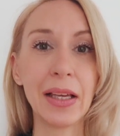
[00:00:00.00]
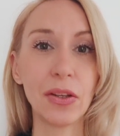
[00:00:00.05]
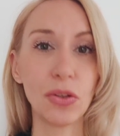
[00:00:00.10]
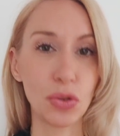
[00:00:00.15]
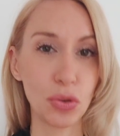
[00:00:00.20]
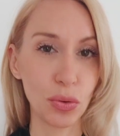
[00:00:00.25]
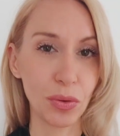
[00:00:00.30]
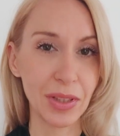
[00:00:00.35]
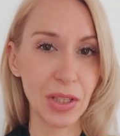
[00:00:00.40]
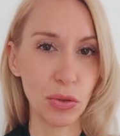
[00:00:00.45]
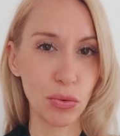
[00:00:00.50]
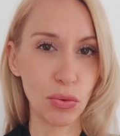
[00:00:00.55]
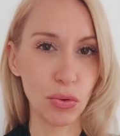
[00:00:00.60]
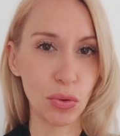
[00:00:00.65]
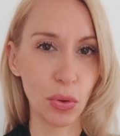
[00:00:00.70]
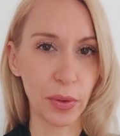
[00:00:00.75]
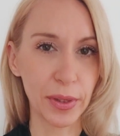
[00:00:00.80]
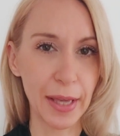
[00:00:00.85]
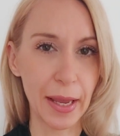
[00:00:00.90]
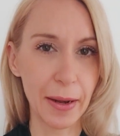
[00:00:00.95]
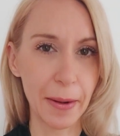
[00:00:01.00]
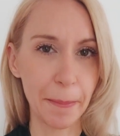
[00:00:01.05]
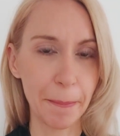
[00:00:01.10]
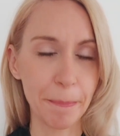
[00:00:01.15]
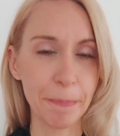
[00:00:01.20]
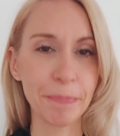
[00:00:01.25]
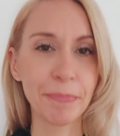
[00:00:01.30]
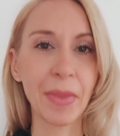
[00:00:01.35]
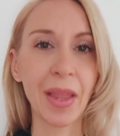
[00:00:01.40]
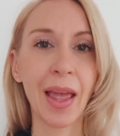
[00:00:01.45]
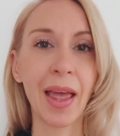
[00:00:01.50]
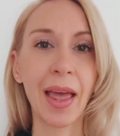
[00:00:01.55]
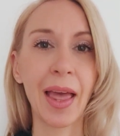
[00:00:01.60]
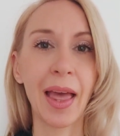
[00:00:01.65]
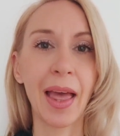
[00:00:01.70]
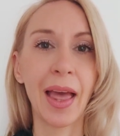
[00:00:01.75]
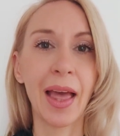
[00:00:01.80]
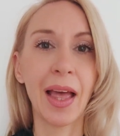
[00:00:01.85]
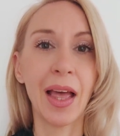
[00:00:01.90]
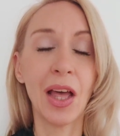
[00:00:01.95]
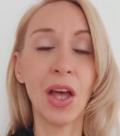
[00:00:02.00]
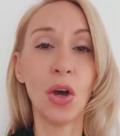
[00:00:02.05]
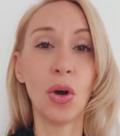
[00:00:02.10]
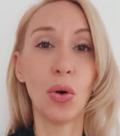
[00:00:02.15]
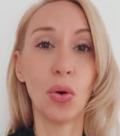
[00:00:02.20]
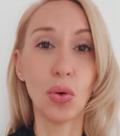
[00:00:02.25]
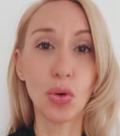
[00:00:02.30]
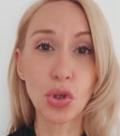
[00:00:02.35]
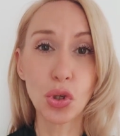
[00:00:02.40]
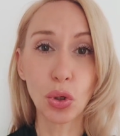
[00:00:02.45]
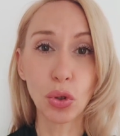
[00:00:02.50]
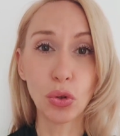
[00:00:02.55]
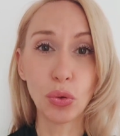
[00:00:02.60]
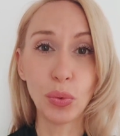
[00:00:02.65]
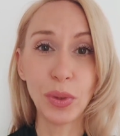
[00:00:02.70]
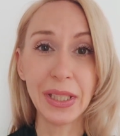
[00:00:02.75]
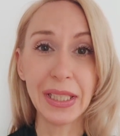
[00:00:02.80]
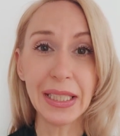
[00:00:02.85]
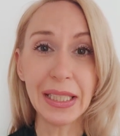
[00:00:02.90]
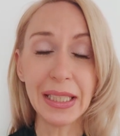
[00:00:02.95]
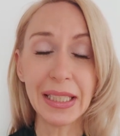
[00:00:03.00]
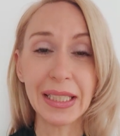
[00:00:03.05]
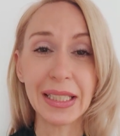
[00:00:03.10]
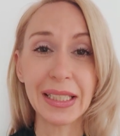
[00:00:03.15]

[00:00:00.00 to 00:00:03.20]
sur des tutoriels. Aujourd'hui,